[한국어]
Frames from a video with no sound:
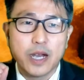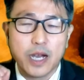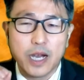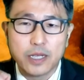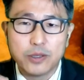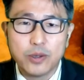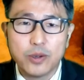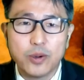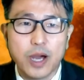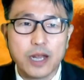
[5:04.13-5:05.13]

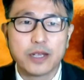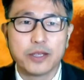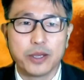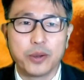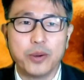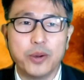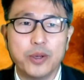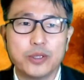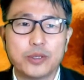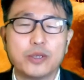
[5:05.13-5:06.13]
아들로 알게 되고
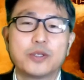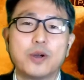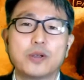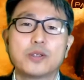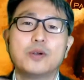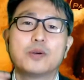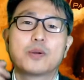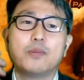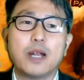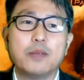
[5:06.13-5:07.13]
또
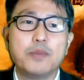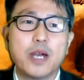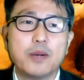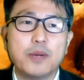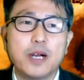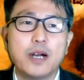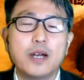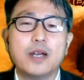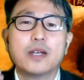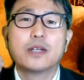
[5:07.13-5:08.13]
성령으로 말미암아
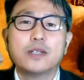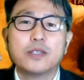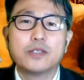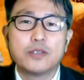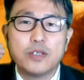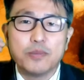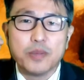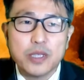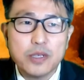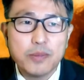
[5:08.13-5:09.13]
그것을
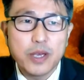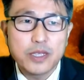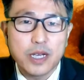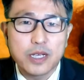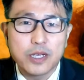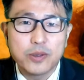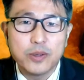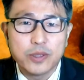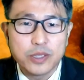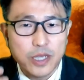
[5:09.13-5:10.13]
믿음의
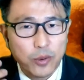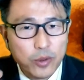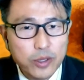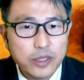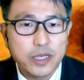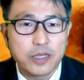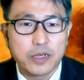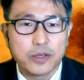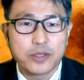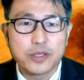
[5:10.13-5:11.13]
자리로 이제 옮겨지게
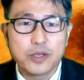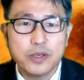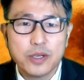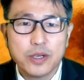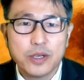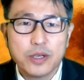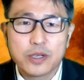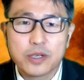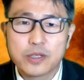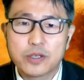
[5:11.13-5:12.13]
되는 것이죠.
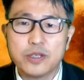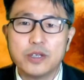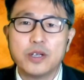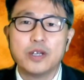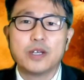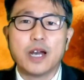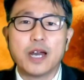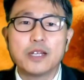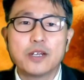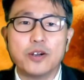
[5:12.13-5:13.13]
그래서 그
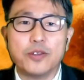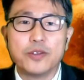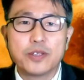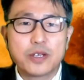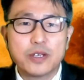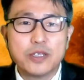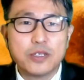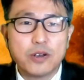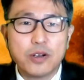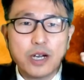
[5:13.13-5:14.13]
아는 것, 그
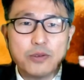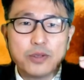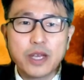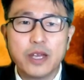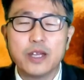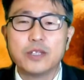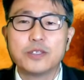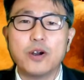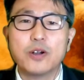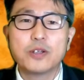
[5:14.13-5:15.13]
지성 가운데
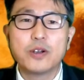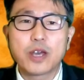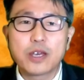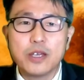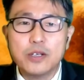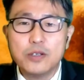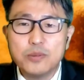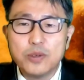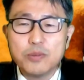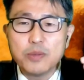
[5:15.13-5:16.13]
성령의 기름
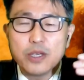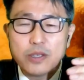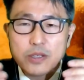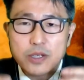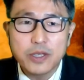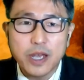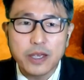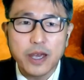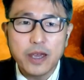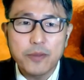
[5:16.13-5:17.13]
부음이 있을
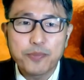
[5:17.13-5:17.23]
때에